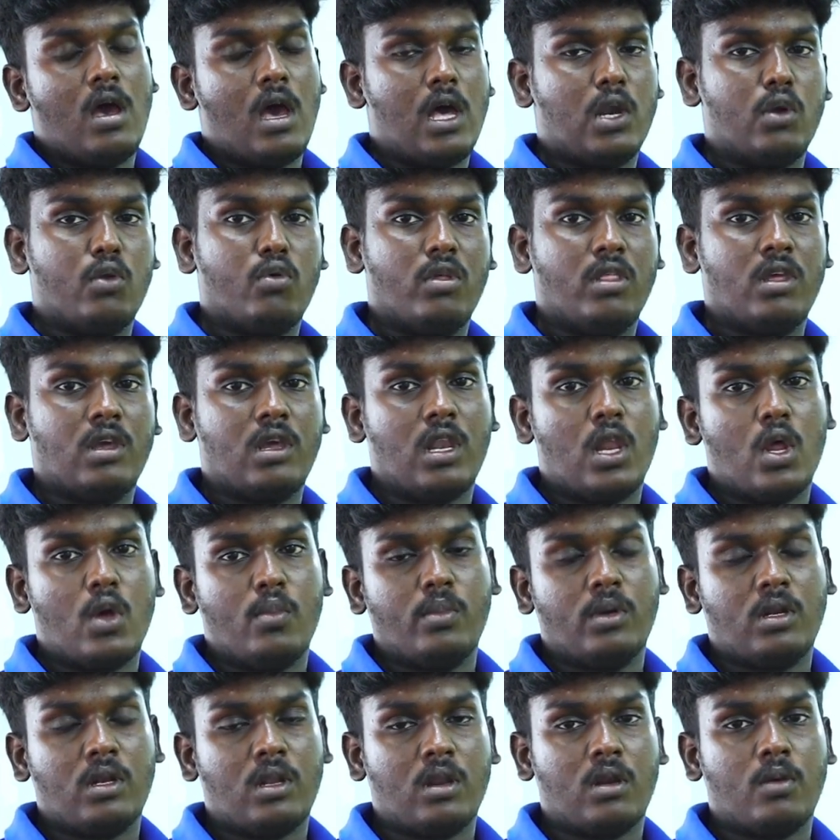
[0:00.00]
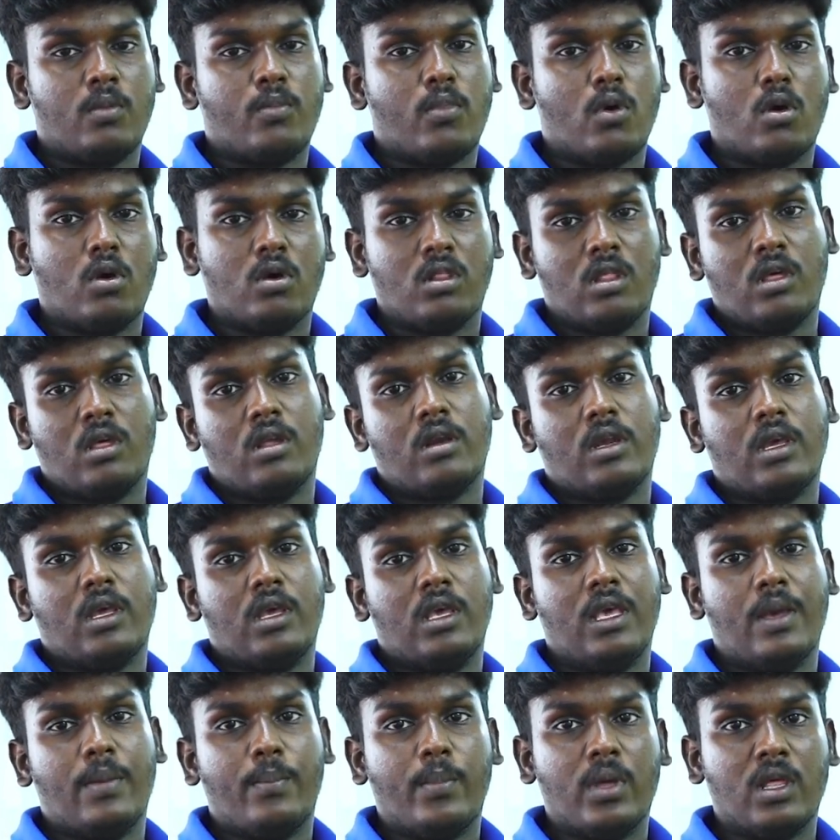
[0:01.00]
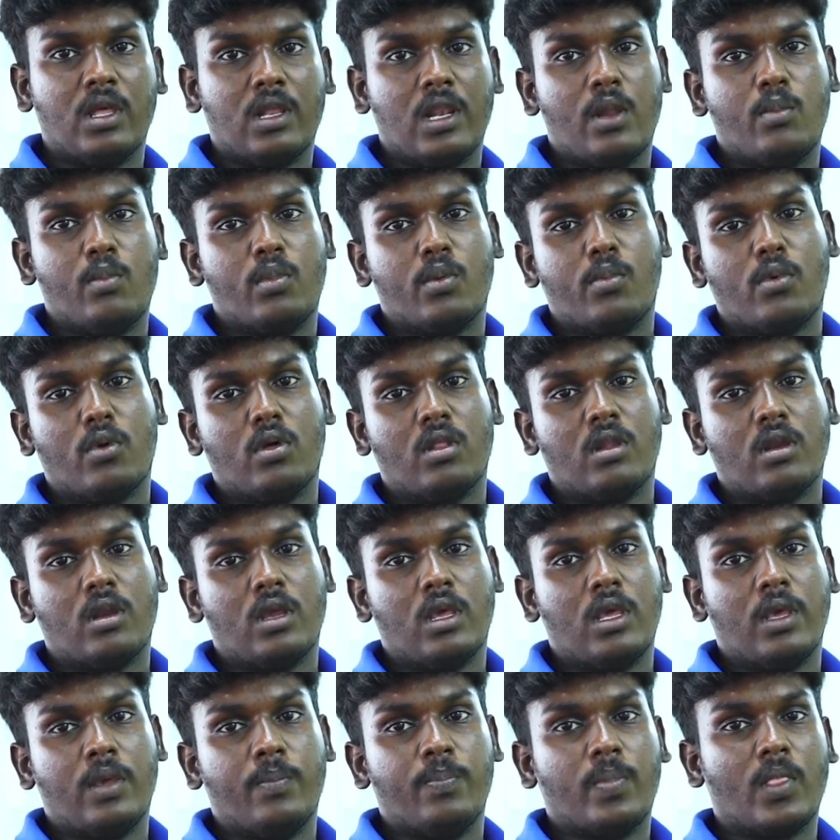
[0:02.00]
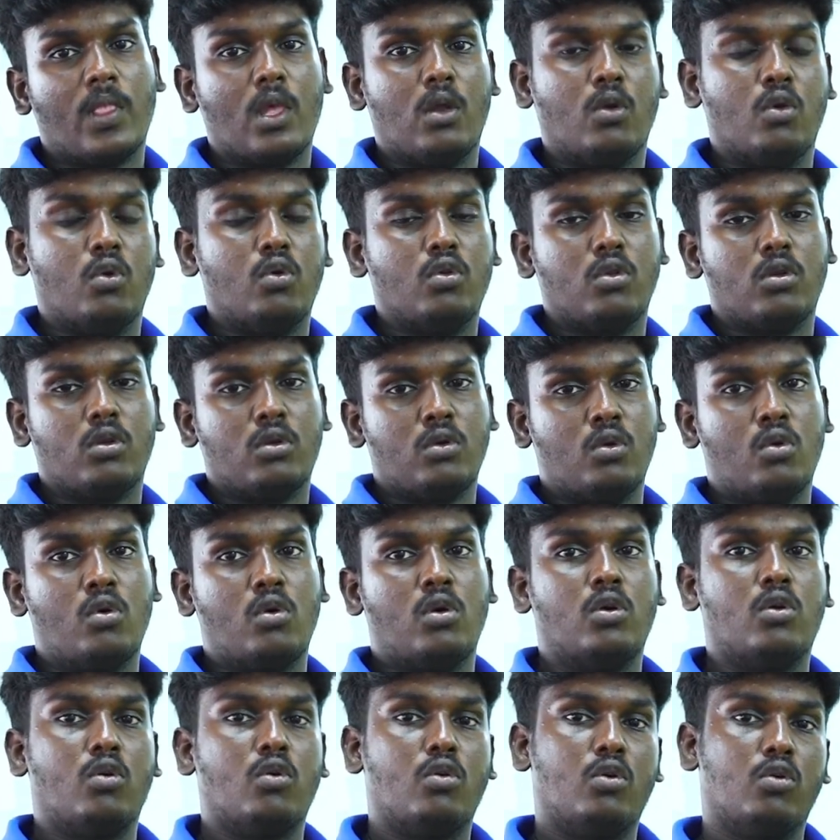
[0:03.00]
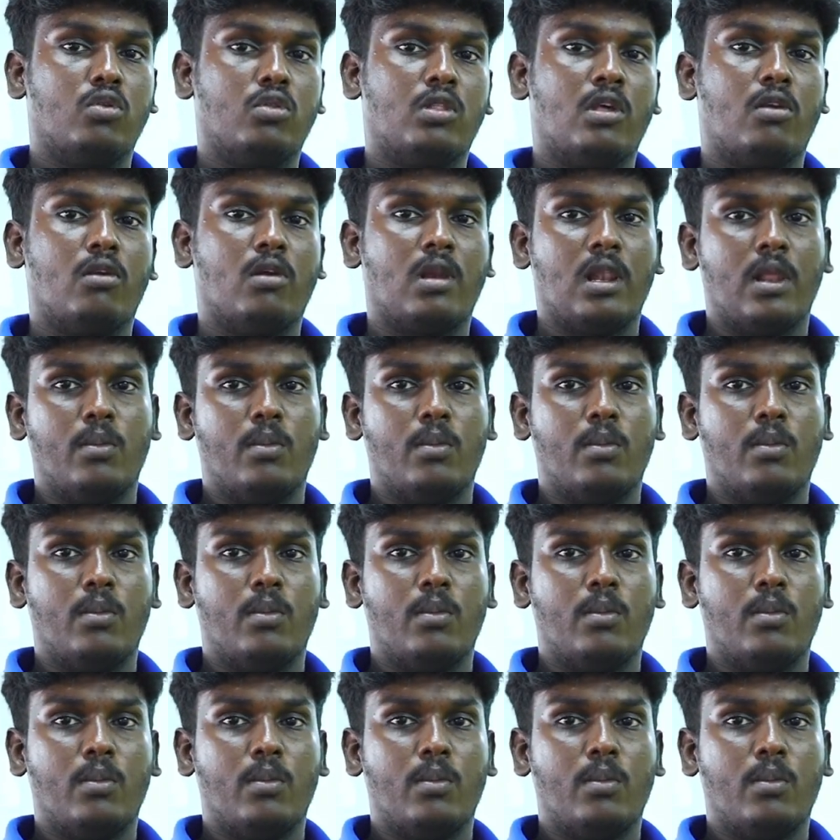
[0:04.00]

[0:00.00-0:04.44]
அறுபது கிலோமீட்டர் போவது இருக்குது எண்பது கிலோமீட்டர் போவது இருக்குது நூறு நூறு டு நூற்றி இருபது